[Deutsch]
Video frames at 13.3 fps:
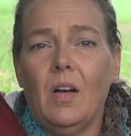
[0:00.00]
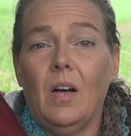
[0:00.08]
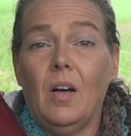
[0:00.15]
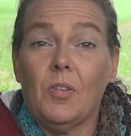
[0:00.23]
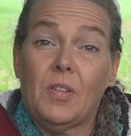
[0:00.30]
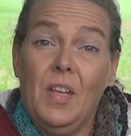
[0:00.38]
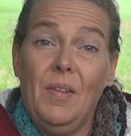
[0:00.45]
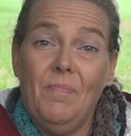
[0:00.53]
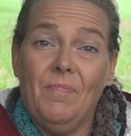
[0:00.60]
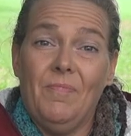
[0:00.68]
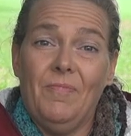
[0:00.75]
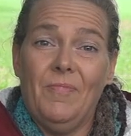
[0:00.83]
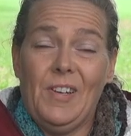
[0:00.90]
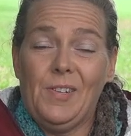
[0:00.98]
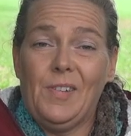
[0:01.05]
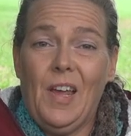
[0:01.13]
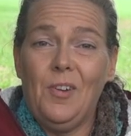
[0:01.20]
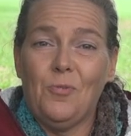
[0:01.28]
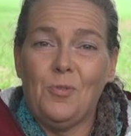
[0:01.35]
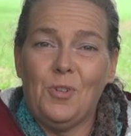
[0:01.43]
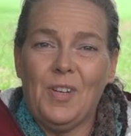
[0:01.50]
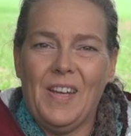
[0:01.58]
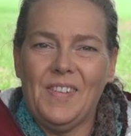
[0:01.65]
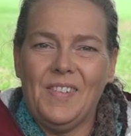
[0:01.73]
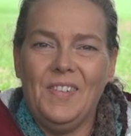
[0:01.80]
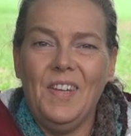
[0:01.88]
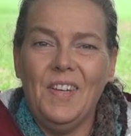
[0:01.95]
Aus dem, was
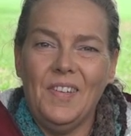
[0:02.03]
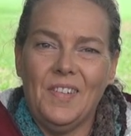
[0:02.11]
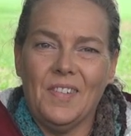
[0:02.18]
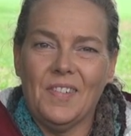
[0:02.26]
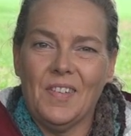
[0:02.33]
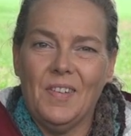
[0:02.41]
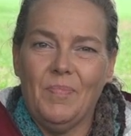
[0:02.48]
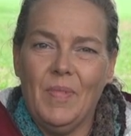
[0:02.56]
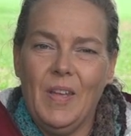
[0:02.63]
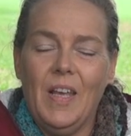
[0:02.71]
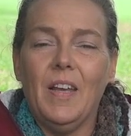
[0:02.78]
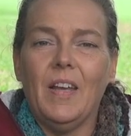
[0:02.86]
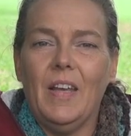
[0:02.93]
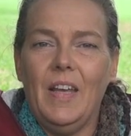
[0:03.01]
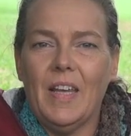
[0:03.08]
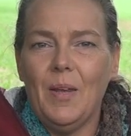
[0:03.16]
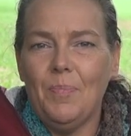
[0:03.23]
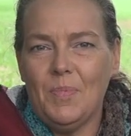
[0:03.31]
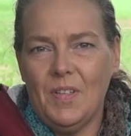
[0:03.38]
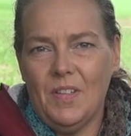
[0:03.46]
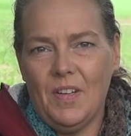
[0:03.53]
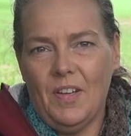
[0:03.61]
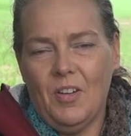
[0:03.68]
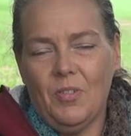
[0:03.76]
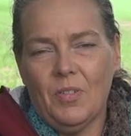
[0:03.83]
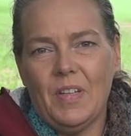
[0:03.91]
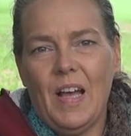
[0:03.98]
Trennungsstress nicht ist, ergibt sich dann
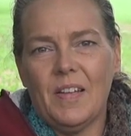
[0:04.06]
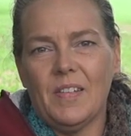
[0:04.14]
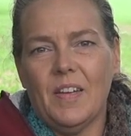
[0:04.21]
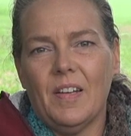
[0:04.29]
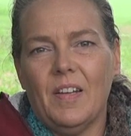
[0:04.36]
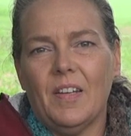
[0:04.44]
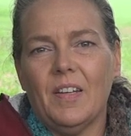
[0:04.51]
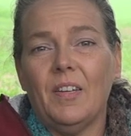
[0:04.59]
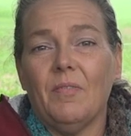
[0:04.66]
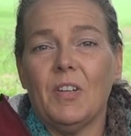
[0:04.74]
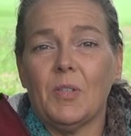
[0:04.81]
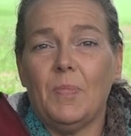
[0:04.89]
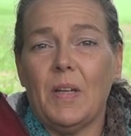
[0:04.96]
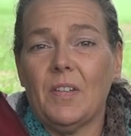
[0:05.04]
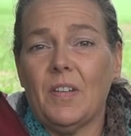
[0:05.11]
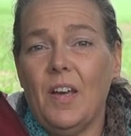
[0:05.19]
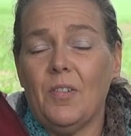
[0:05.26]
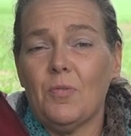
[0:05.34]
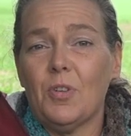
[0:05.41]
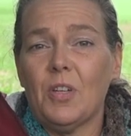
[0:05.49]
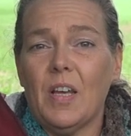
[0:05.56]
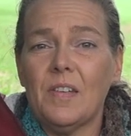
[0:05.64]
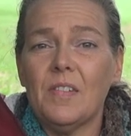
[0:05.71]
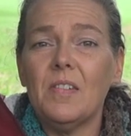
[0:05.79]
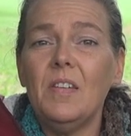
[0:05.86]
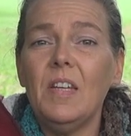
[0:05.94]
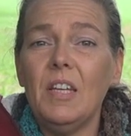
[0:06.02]
auch tatsächlich, was bei
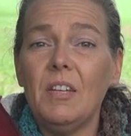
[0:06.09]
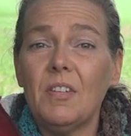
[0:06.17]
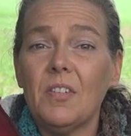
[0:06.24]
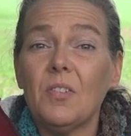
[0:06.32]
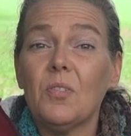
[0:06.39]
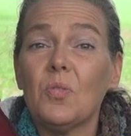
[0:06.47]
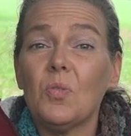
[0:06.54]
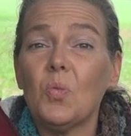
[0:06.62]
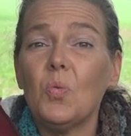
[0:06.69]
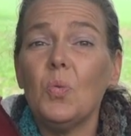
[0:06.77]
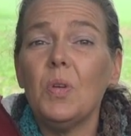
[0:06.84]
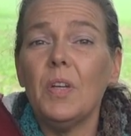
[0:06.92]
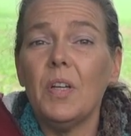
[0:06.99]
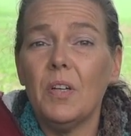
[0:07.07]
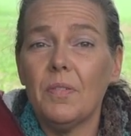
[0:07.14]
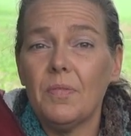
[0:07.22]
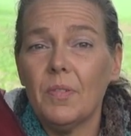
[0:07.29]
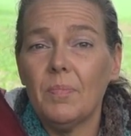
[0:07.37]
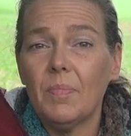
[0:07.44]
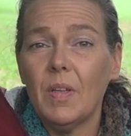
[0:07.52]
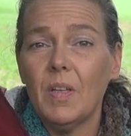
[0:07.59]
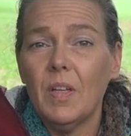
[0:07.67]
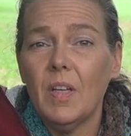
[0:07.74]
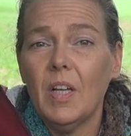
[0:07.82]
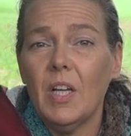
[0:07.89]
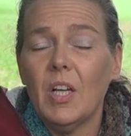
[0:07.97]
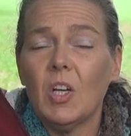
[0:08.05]
Trennungsstress nicht so gut hilft.
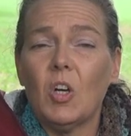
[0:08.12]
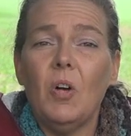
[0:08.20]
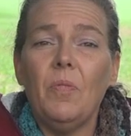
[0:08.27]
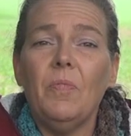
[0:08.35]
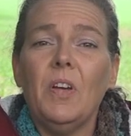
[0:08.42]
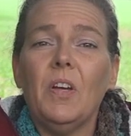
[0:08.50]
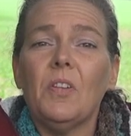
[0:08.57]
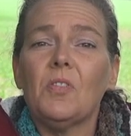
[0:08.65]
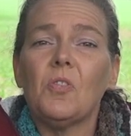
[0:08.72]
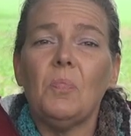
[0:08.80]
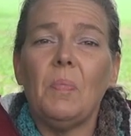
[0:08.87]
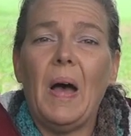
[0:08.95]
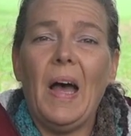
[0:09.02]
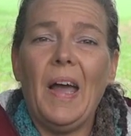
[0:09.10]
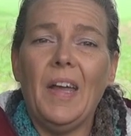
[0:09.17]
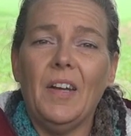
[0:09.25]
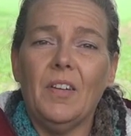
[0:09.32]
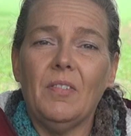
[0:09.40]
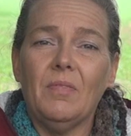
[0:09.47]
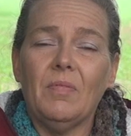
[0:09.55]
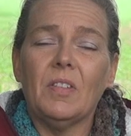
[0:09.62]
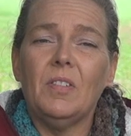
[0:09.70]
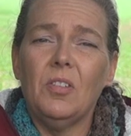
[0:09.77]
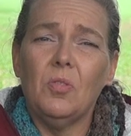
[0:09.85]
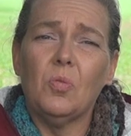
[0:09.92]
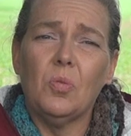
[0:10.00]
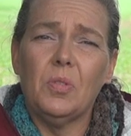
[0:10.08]
Kommen wir zum einen, was
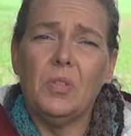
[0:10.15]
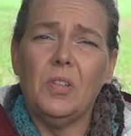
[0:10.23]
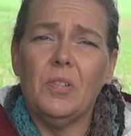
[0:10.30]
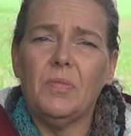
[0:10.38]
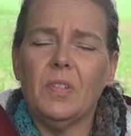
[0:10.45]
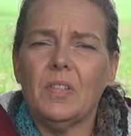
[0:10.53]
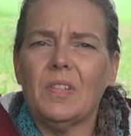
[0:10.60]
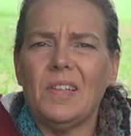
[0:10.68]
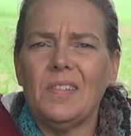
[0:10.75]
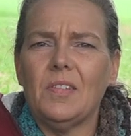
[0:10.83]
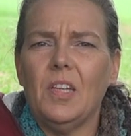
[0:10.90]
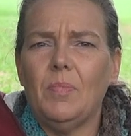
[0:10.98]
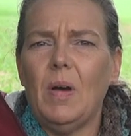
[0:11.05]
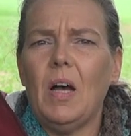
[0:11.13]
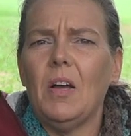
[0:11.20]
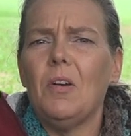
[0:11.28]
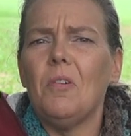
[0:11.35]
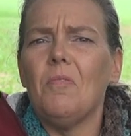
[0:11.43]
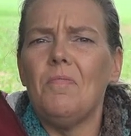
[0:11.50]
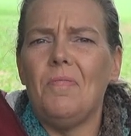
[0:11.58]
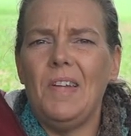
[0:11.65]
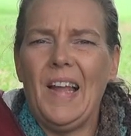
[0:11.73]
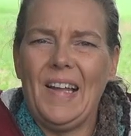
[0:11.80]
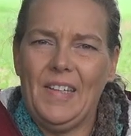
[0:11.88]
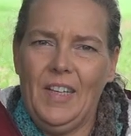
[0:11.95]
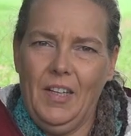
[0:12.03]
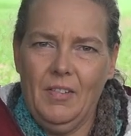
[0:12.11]
nicht so gut hilft, ist das Thema
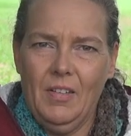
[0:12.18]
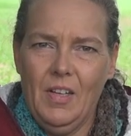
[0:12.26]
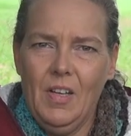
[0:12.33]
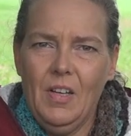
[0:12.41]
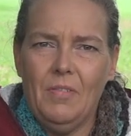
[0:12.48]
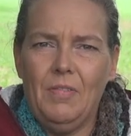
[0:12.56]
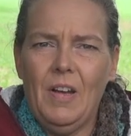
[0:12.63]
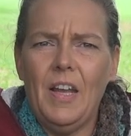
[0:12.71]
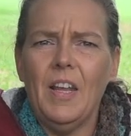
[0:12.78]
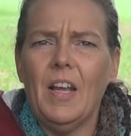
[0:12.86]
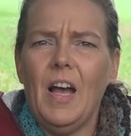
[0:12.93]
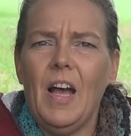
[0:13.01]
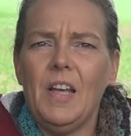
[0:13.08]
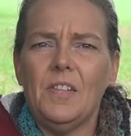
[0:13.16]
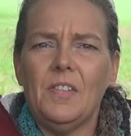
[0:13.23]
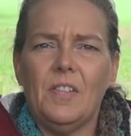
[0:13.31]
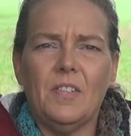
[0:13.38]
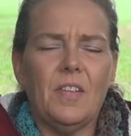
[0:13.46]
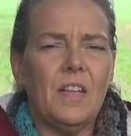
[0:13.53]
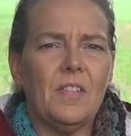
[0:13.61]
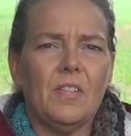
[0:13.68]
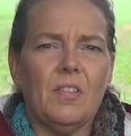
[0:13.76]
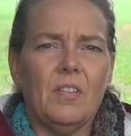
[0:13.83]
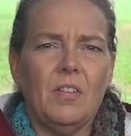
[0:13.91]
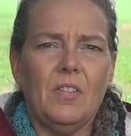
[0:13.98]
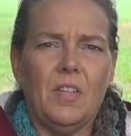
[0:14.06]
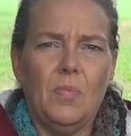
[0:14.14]
Flooding. Flooding heißt, ich
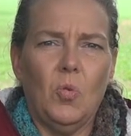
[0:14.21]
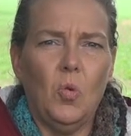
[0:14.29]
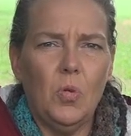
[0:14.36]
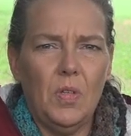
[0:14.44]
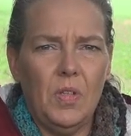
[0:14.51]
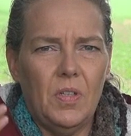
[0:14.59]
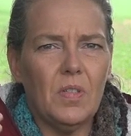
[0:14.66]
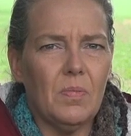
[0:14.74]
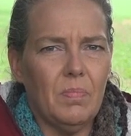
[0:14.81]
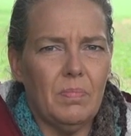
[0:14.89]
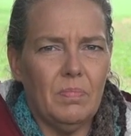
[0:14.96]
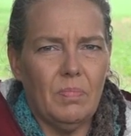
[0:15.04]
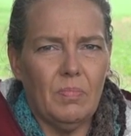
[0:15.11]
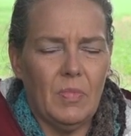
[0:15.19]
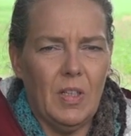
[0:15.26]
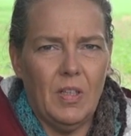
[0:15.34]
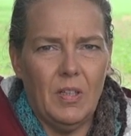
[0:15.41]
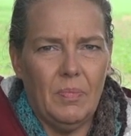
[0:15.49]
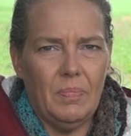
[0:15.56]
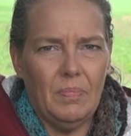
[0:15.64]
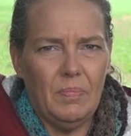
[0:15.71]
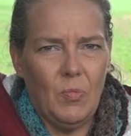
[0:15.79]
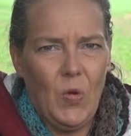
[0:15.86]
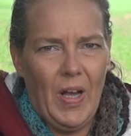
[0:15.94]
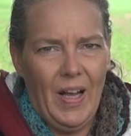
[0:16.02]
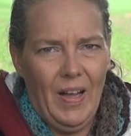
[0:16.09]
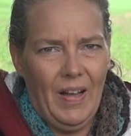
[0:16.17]
setze dem Hund diesem, ähm,
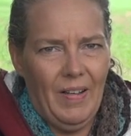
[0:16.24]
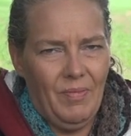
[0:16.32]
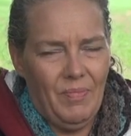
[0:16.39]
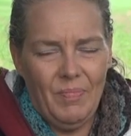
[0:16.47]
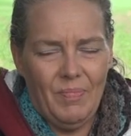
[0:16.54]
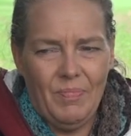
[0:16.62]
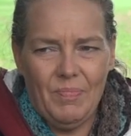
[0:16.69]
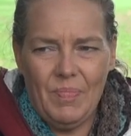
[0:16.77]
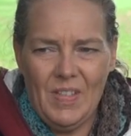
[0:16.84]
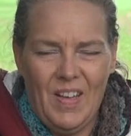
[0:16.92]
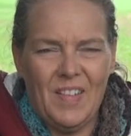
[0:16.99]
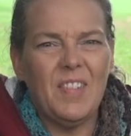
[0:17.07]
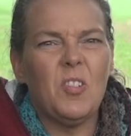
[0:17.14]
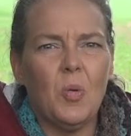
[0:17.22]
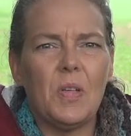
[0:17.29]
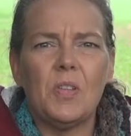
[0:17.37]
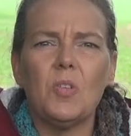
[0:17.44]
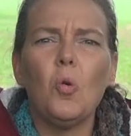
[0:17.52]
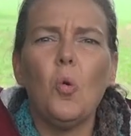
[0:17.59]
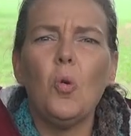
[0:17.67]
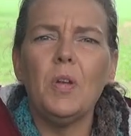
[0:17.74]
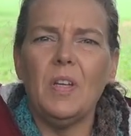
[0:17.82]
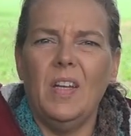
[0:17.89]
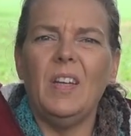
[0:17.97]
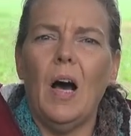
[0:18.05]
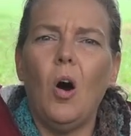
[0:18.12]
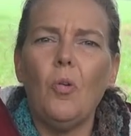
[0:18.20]
dieser Situation, die
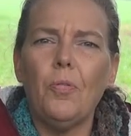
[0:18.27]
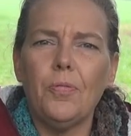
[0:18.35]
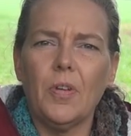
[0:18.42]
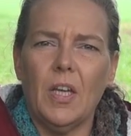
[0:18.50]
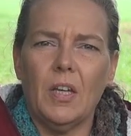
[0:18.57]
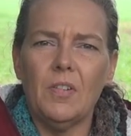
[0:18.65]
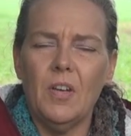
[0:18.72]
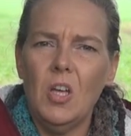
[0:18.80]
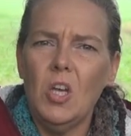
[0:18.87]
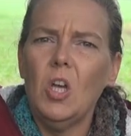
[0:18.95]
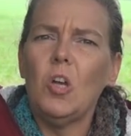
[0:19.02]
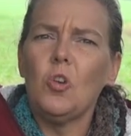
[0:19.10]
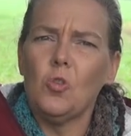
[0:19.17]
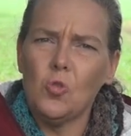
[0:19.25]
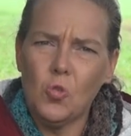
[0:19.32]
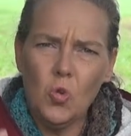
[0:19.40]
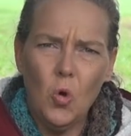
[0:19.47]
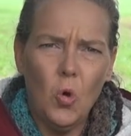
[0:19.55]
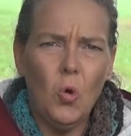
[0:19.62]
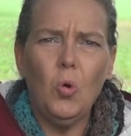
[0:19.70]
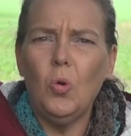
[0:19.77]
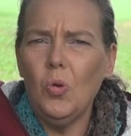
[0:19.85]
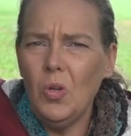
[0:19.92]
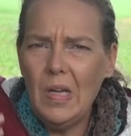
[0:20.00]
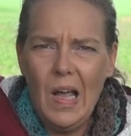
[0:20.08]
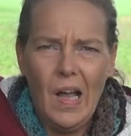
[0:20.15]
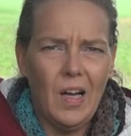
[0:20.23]
ihn aufregt, so
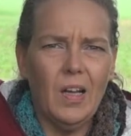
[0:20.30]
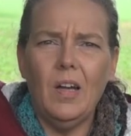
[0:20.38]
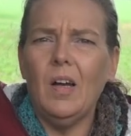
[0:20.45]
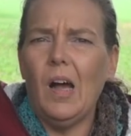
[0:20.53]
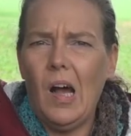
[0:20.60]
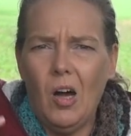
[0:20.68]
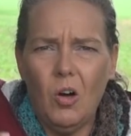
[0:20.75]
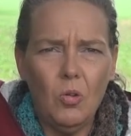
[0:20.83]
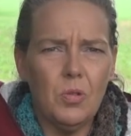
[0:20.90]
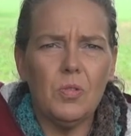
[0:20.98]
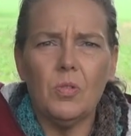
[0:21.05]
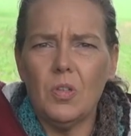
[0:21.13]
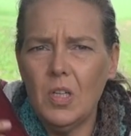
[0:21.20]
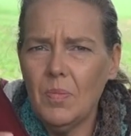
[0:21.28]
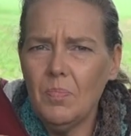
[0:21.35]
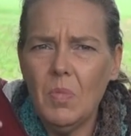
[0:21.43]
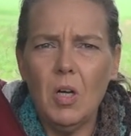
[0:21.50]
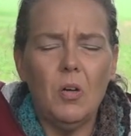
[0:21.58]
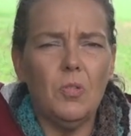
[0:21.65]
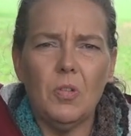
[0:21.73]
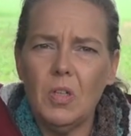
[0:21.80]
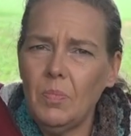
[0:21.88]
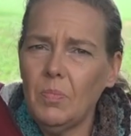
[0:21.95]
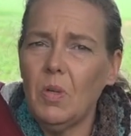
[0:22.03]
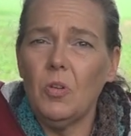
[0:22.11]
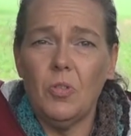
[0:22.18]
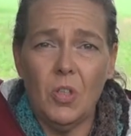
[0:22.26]
lange aus und immer und
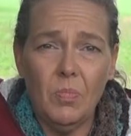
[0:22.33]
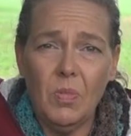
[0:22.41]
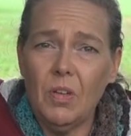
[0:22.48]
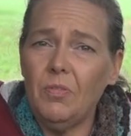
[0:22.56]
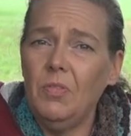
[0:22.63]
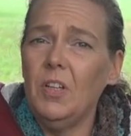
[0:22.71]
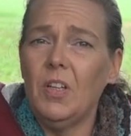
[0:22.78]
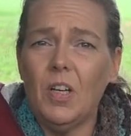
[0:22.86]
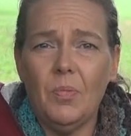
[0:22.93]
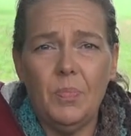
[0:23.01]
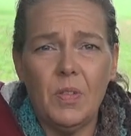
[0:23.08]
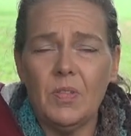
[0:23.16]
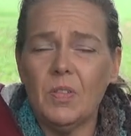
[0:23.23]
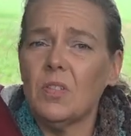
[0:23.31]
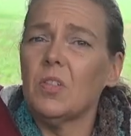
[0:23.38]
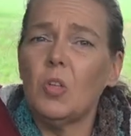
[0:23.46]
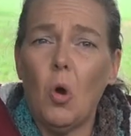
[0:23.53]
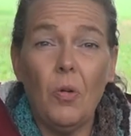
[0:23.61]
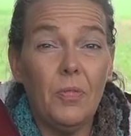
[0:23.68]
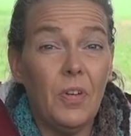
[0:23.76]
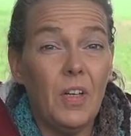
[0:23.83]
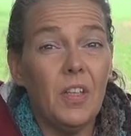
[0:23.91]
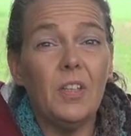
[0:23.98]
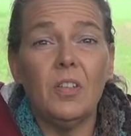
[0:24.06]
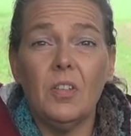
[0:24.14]
immer und immer wieder, bis er sich hoffentlich